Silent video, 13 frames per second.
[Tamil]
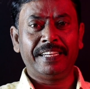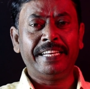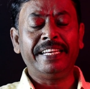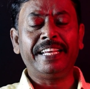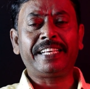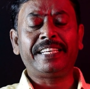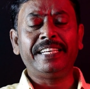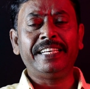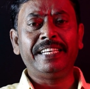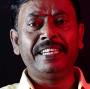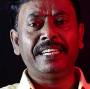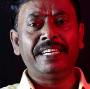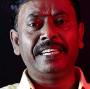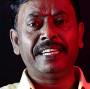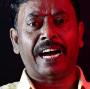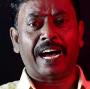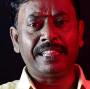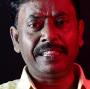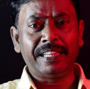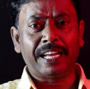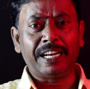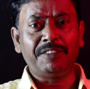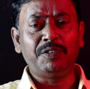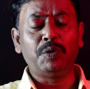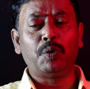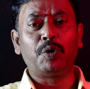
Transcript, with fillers: இன்றைக்கி அந்தளவு